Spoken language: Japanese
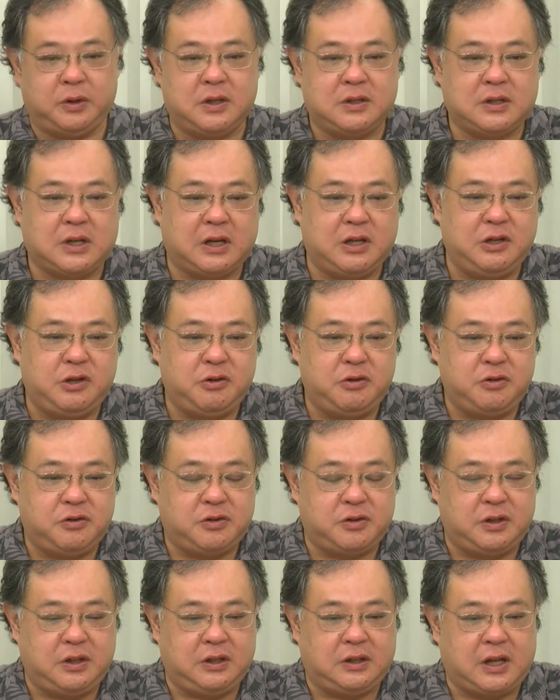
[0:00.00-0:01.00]
うですから
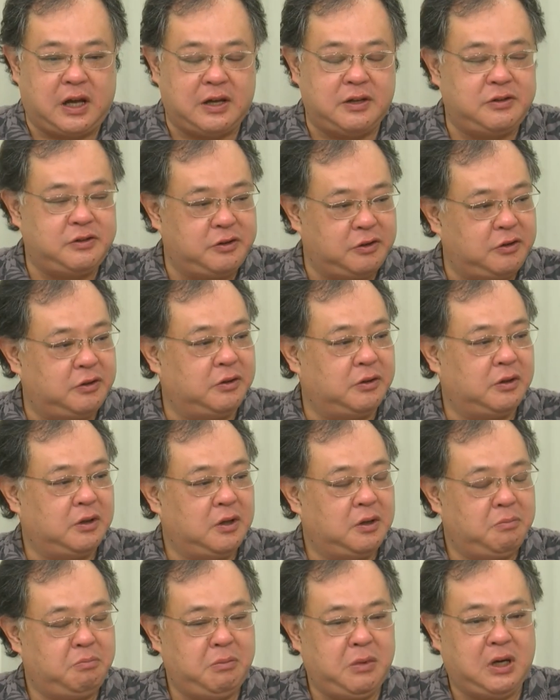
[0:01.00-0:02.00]
ニュースに対する
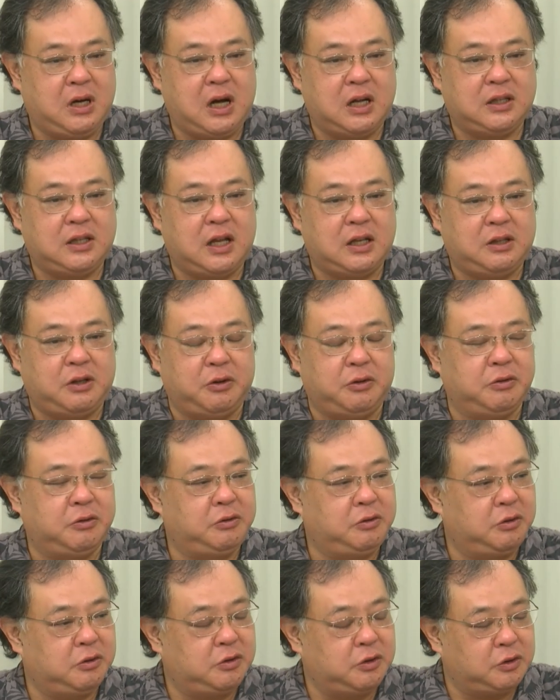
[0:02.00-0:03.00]
見方とい
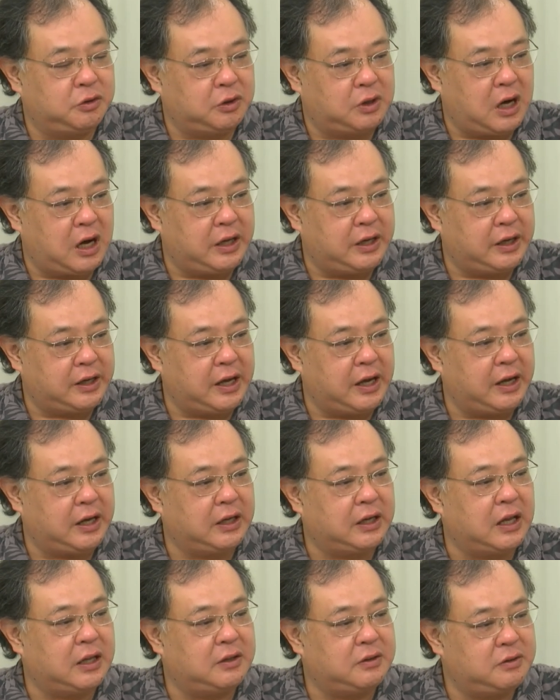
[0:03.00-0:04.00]
うのをちょっと変えなきゃい
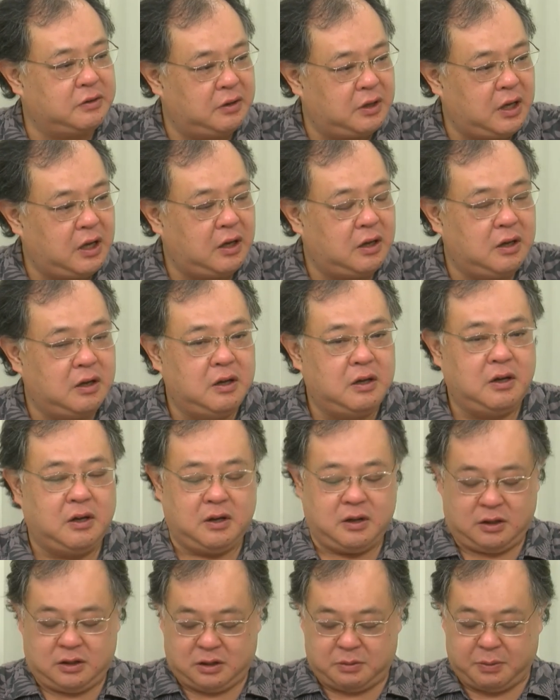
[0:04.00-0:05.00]
けないんですよね。
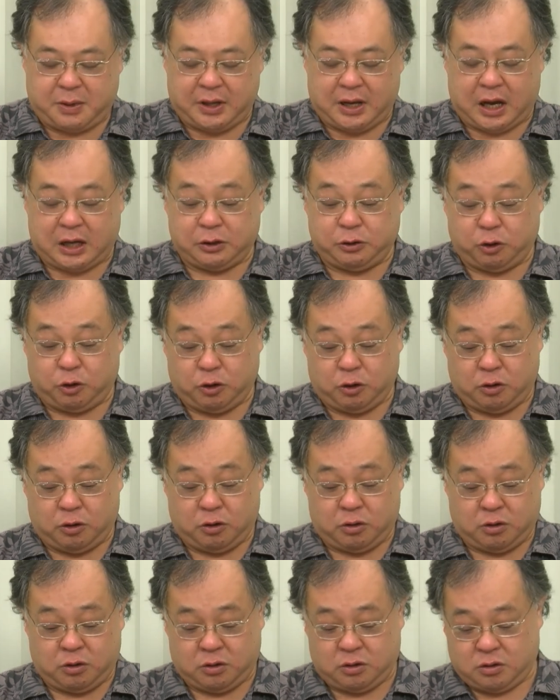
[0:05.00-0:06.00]
つまりあ
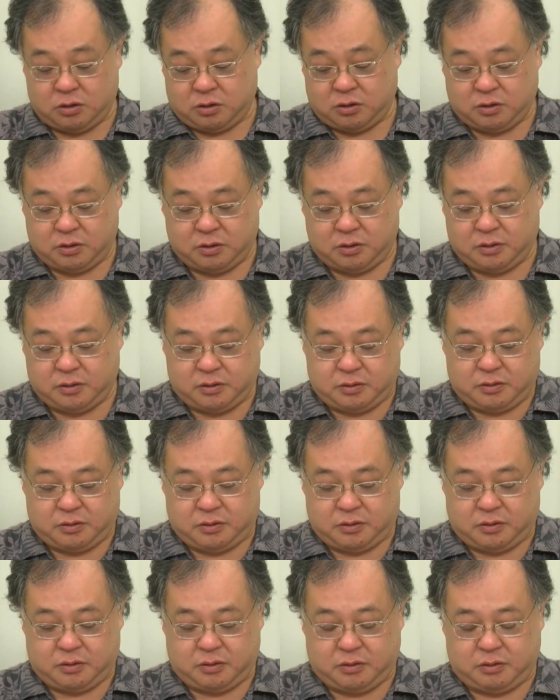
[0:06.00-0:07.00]
の
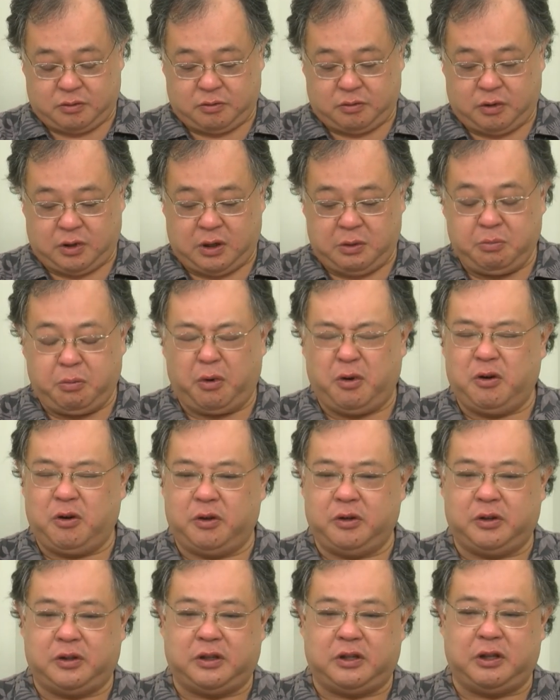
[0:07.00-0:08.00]
陰謀
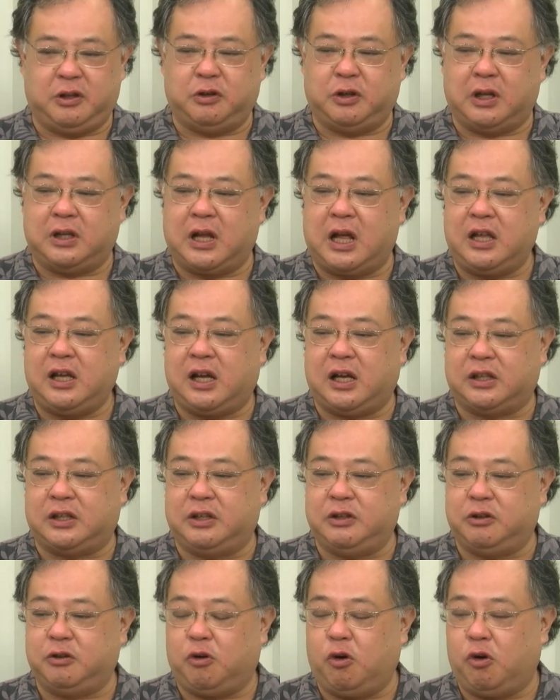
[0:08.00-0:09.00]
論っていうのは何かっ
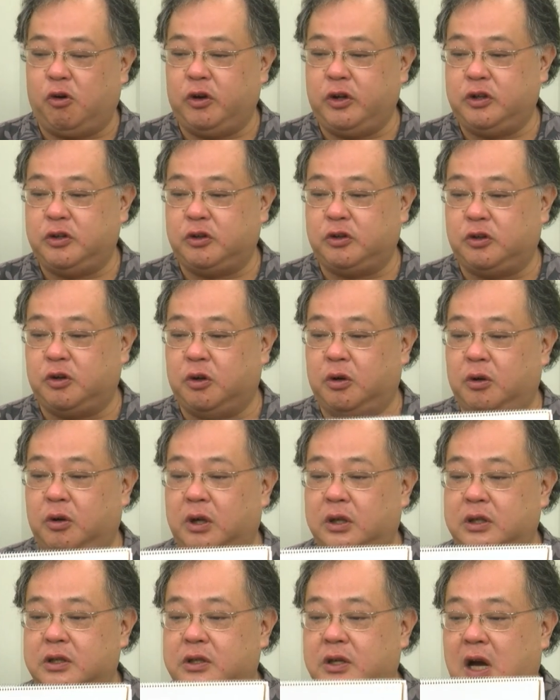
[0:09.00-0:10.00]
ていうとここにちょっと
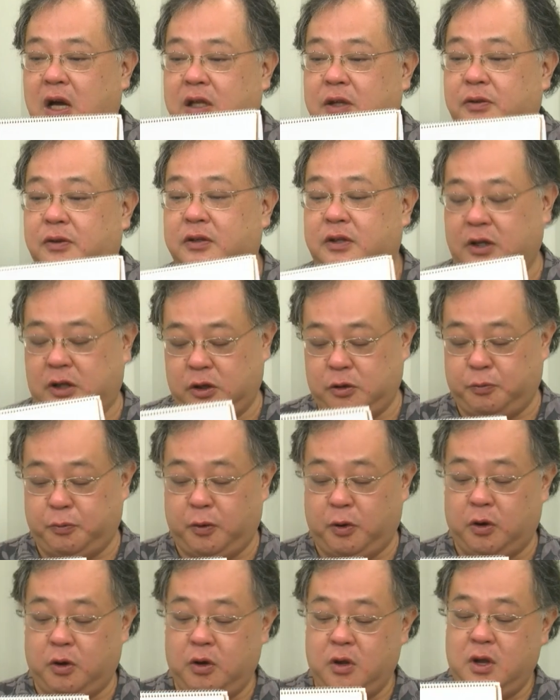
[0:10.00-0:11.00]
私書いてみましたけど
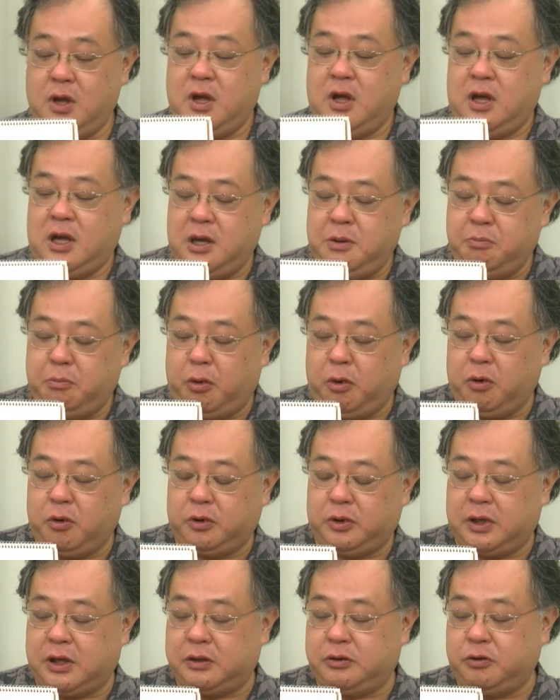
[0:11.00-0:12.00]
も陰謀
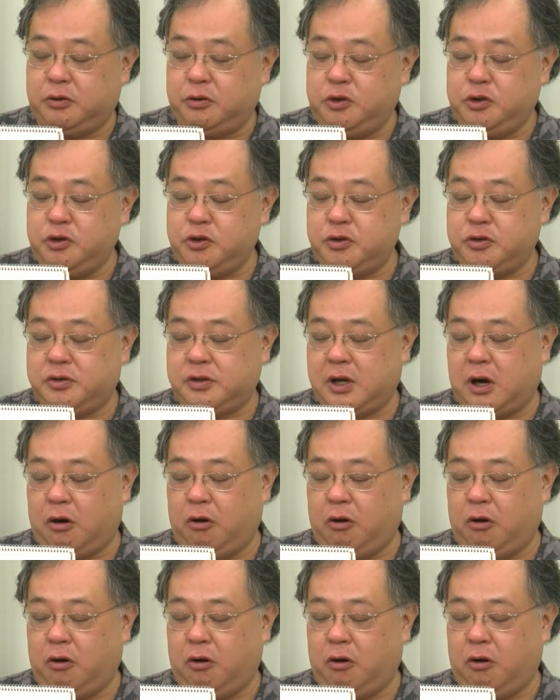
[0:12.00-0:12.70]
論っていうのはそのニュースが